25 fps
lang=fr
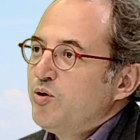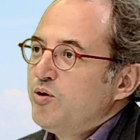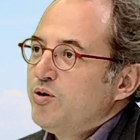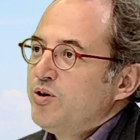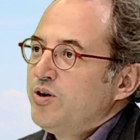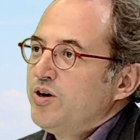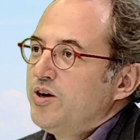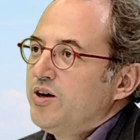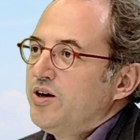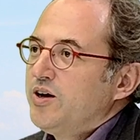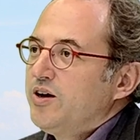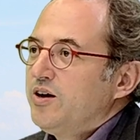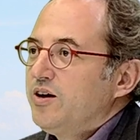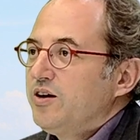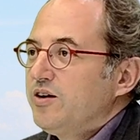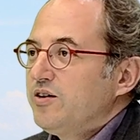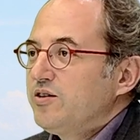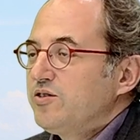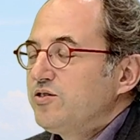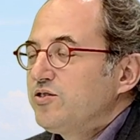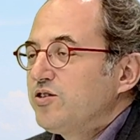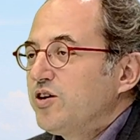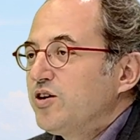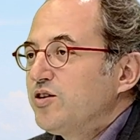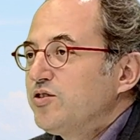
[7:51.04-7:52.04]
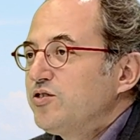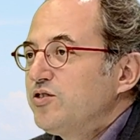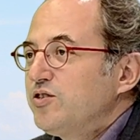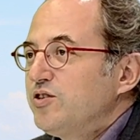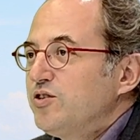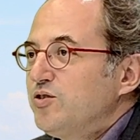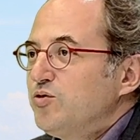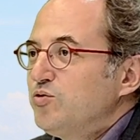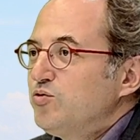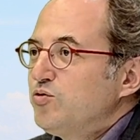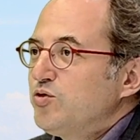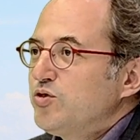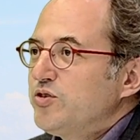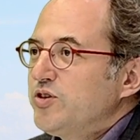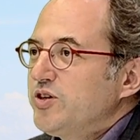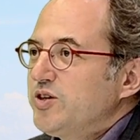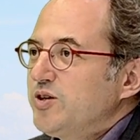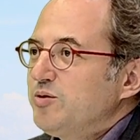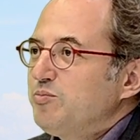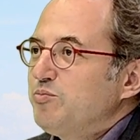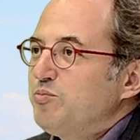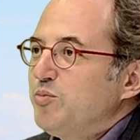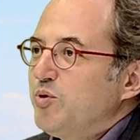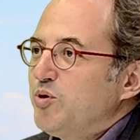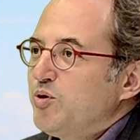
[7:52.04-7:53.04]
Exactement. 5-6 nouveaux
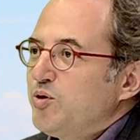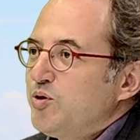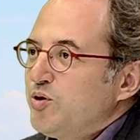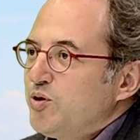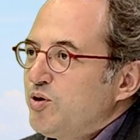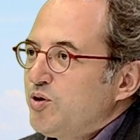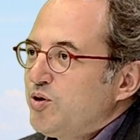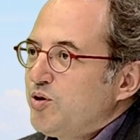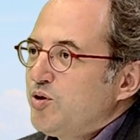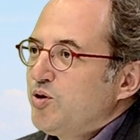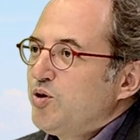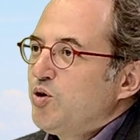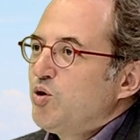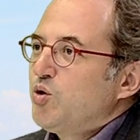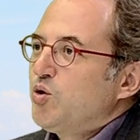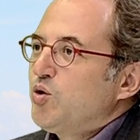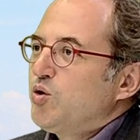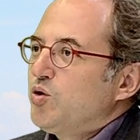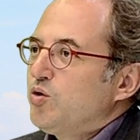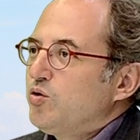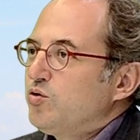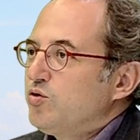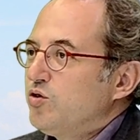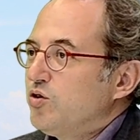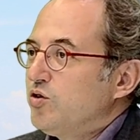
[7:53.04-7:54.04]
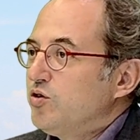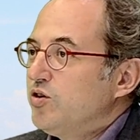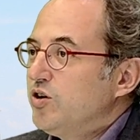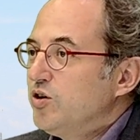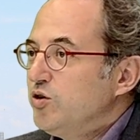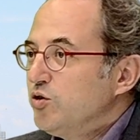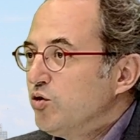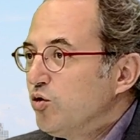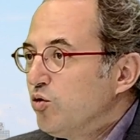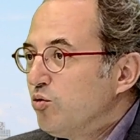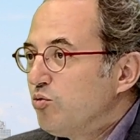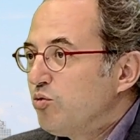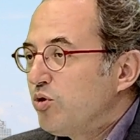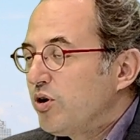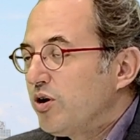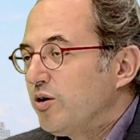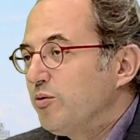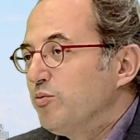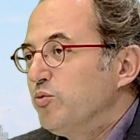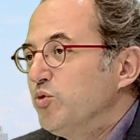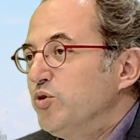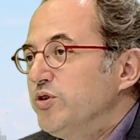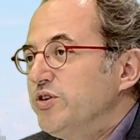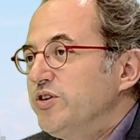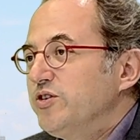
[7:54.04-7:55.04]
équipements, des, lieux où on pourra
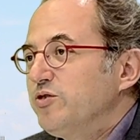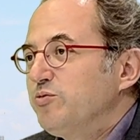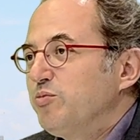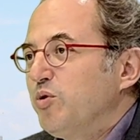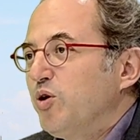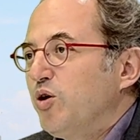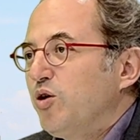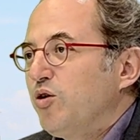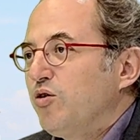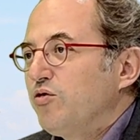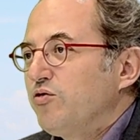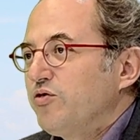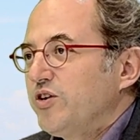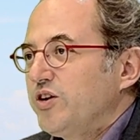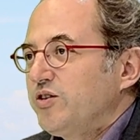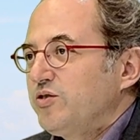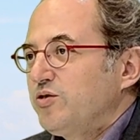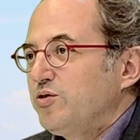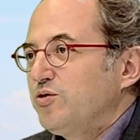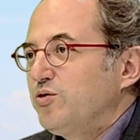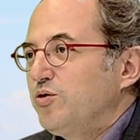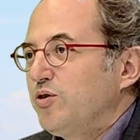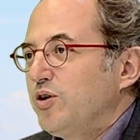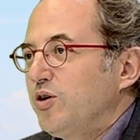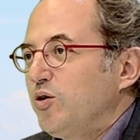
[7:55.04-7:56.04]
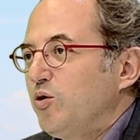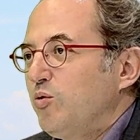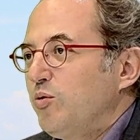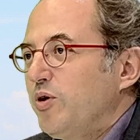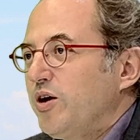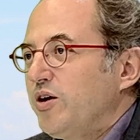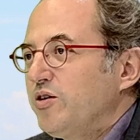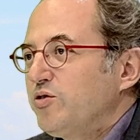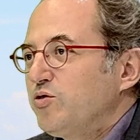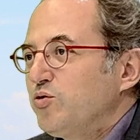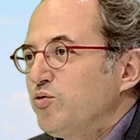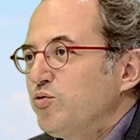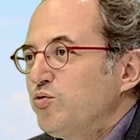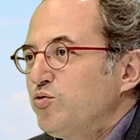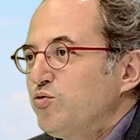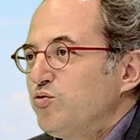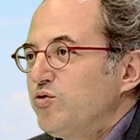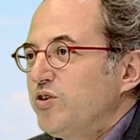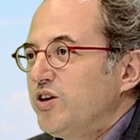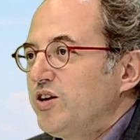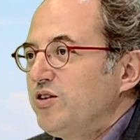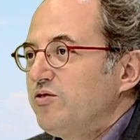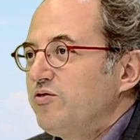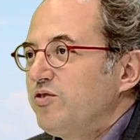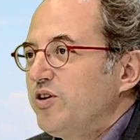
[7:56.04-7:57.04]
multisports en fait dans mhm. l'agglomération. Vous
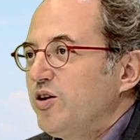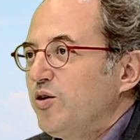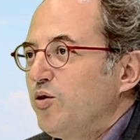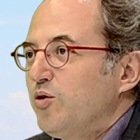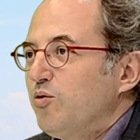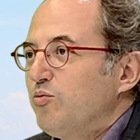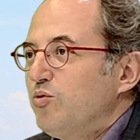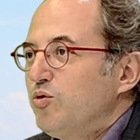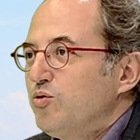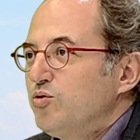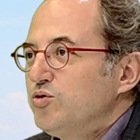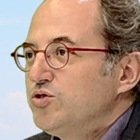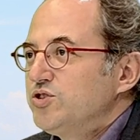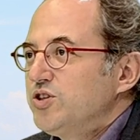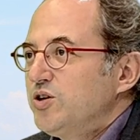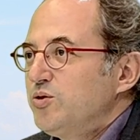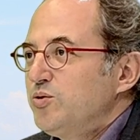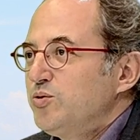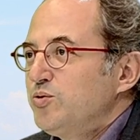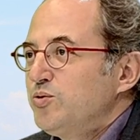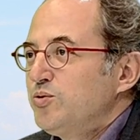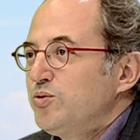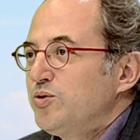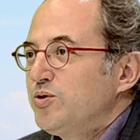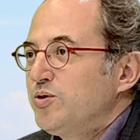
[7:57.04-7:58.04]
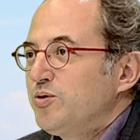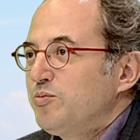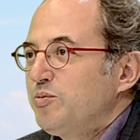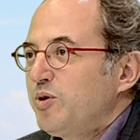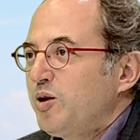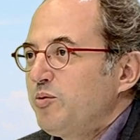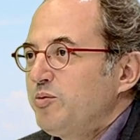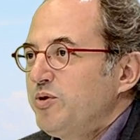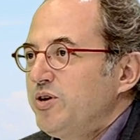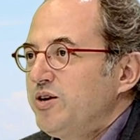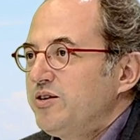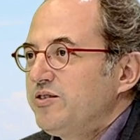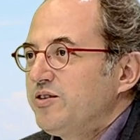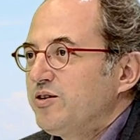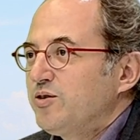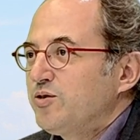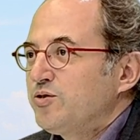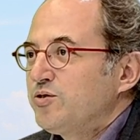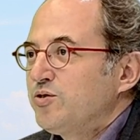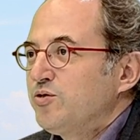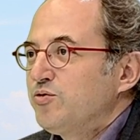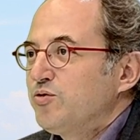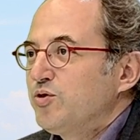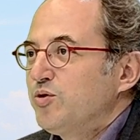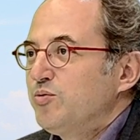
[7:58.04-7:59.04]
allez faire beaucoup de jaloux parmi les
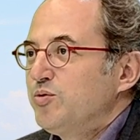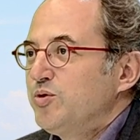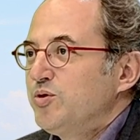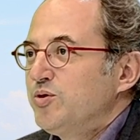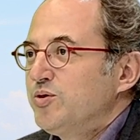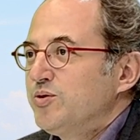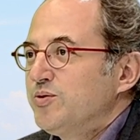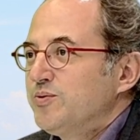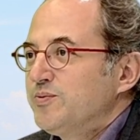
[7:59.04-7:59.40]
59 communes